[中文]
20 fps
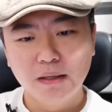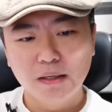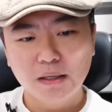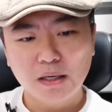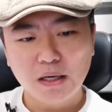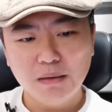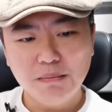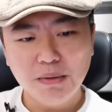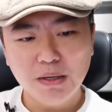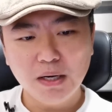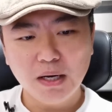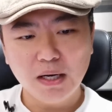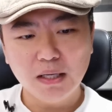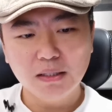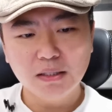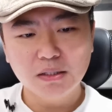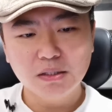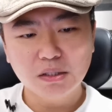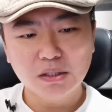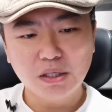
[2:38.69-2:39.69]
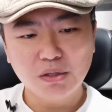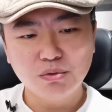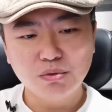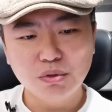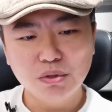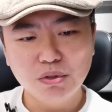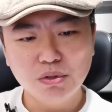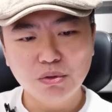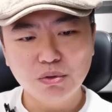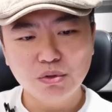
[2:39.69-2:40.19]
堪培拉呢，正在
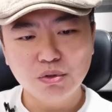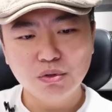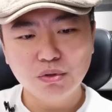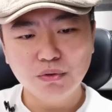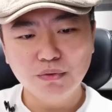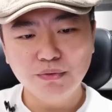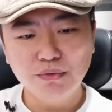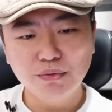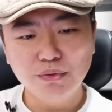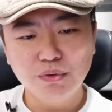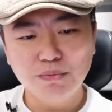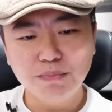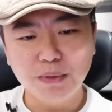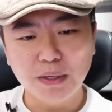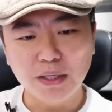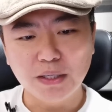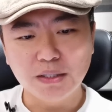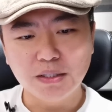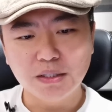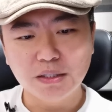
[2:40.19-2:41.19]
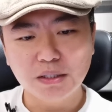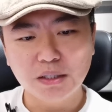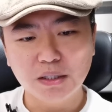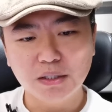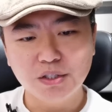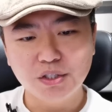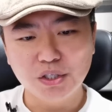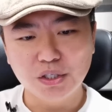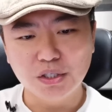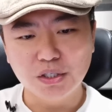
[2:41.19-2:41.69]
寻求修复与北京的
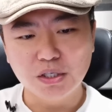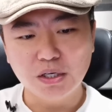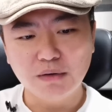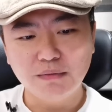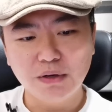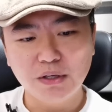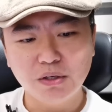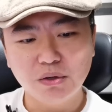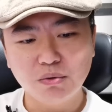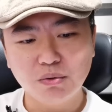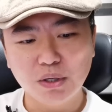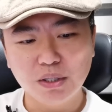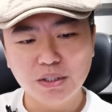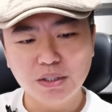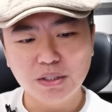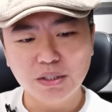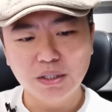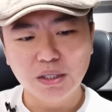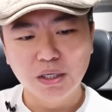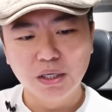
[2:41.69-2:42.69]
紧张外交关系。